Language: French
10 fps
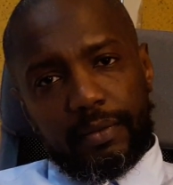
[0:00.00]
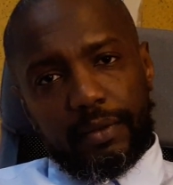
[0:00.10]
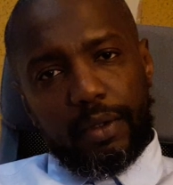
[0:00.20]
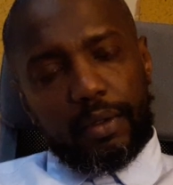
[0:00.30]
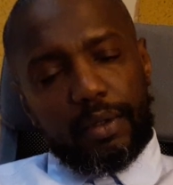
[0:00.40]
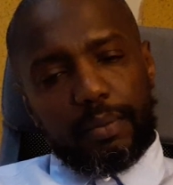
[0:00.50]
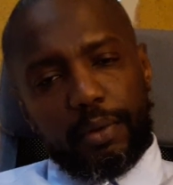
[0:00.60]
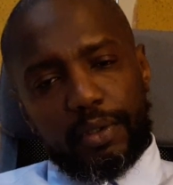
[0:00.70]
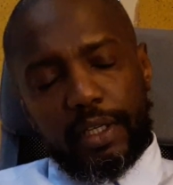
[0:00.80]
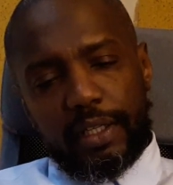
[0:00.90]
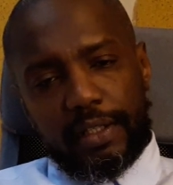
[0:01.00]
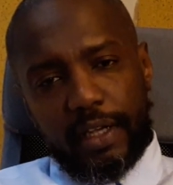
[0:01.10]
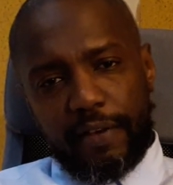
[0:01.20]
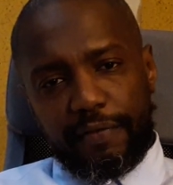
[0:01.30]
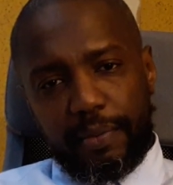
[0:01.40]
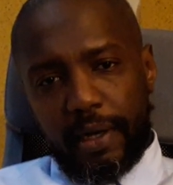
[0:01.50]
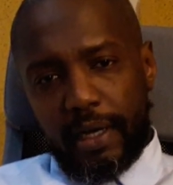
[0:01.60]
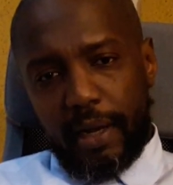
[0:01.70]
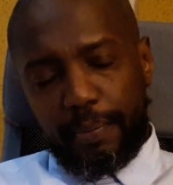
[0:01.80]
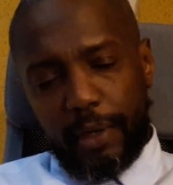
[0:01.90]
Donc, pour ceux qui ne savent
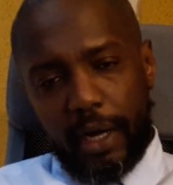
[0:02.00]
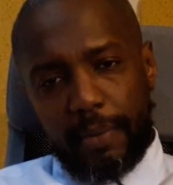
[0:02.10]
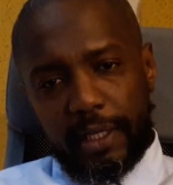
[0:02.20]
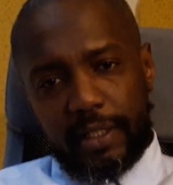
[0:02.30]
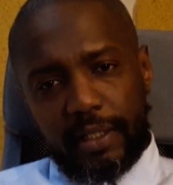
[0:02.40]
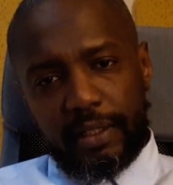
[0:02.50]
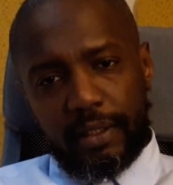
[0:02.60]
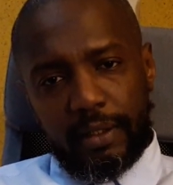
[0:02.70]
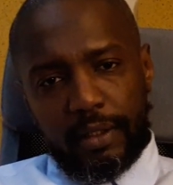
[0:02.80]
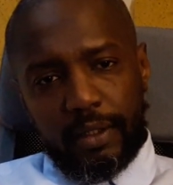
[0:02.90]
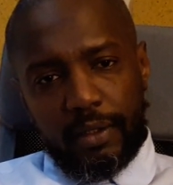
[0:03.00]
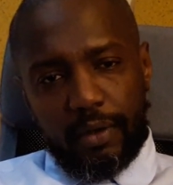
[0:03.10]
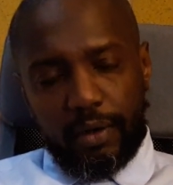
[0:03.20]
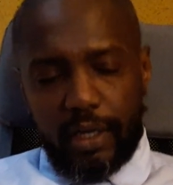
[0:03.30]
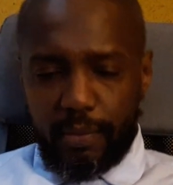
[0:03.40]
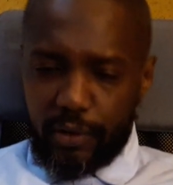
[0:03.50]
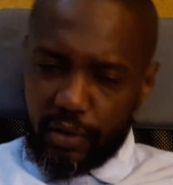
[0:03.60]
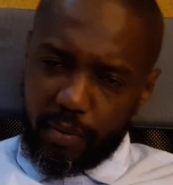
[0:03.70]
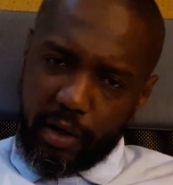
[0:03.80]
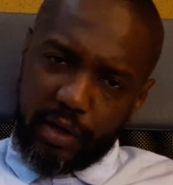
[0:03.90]
pas l'Empire abbasside, donc les
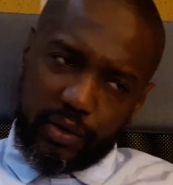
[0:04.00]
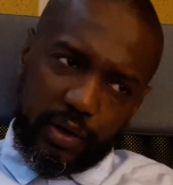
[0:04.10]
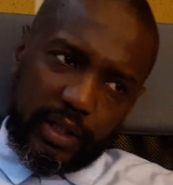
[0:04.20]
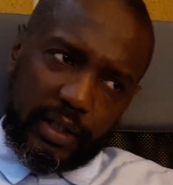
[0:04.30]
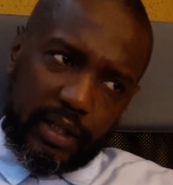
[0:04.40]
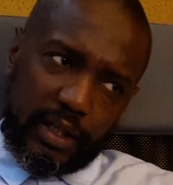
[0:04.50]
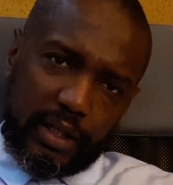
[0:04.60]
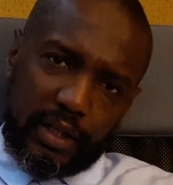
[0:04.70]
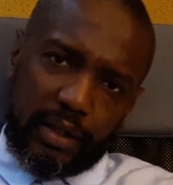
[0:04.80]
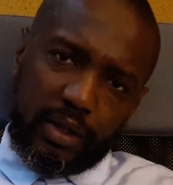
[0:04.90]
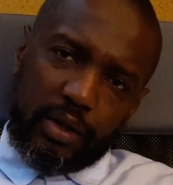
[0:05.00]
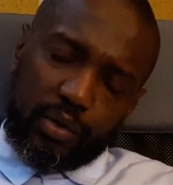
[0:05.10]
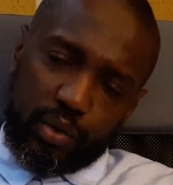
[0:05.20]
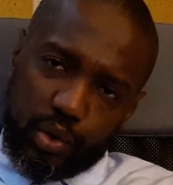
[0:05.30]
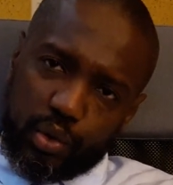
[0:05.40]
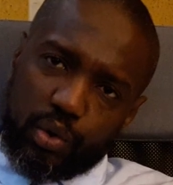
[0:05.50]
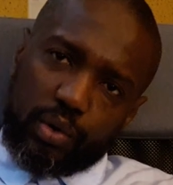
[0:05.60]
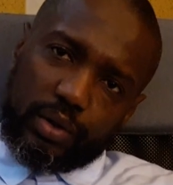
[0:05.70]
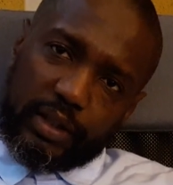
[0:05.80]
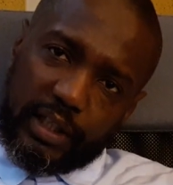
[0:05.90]
musulmans, ils ont été
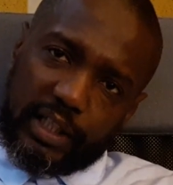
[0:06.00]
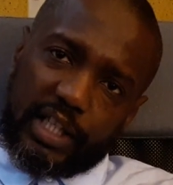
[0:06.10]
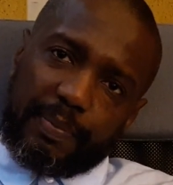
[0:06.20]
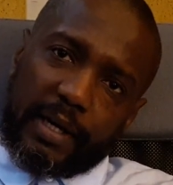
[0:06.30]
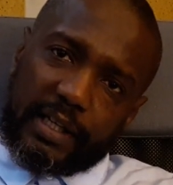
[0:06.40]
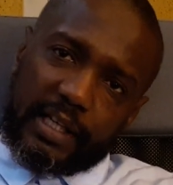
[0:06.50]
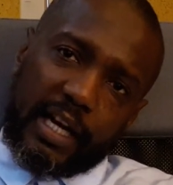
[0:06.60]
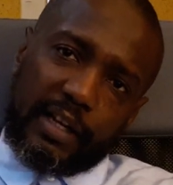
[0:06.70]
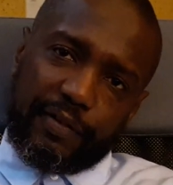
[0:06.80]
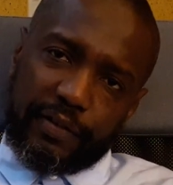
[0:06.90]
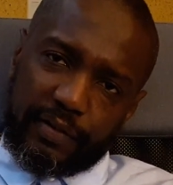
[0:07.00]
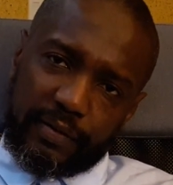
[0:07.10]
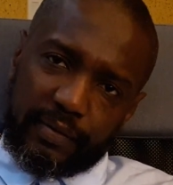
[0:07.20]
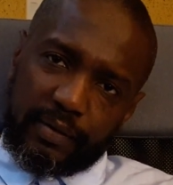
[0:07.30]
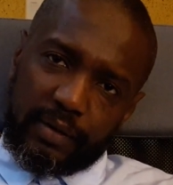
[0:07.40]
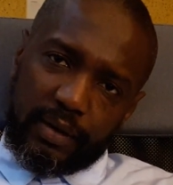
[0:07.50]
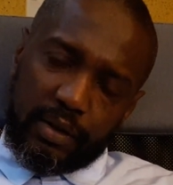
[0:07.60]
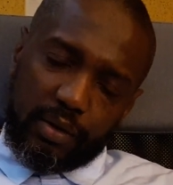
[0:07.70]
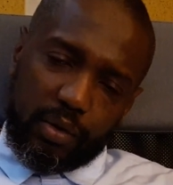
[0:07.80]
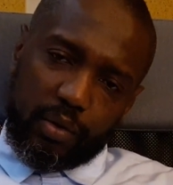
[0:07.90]
toujours dirigés par des califes
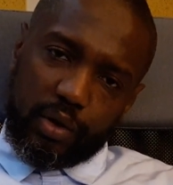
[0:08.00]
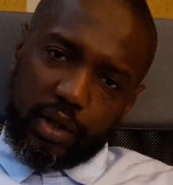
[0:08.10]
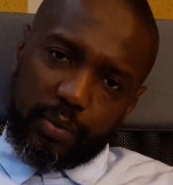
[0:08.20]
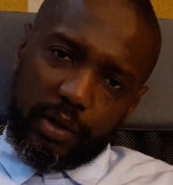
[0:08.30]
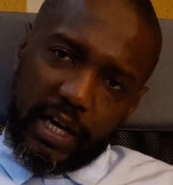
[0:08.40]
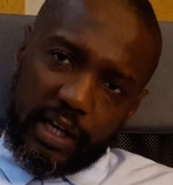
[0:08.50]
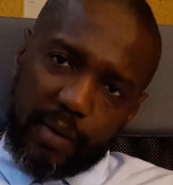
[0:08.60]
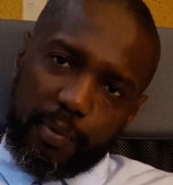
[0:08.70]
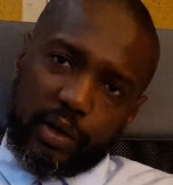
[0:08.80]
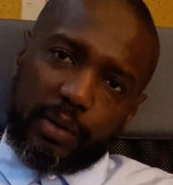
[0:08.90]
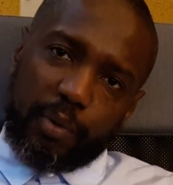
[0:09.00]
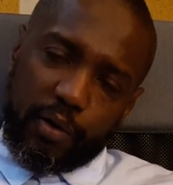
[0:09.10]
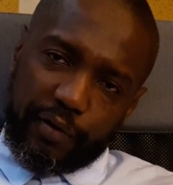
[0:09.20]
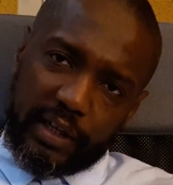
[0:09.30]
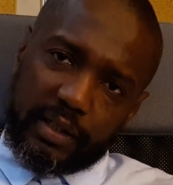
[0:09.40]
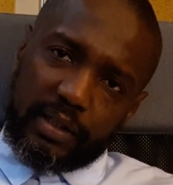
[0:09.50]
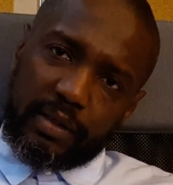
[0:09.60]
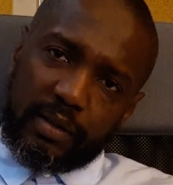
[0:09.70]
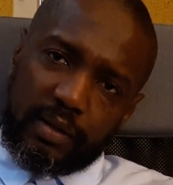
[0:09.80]
donc au début, il y a eu l'époque du prophète,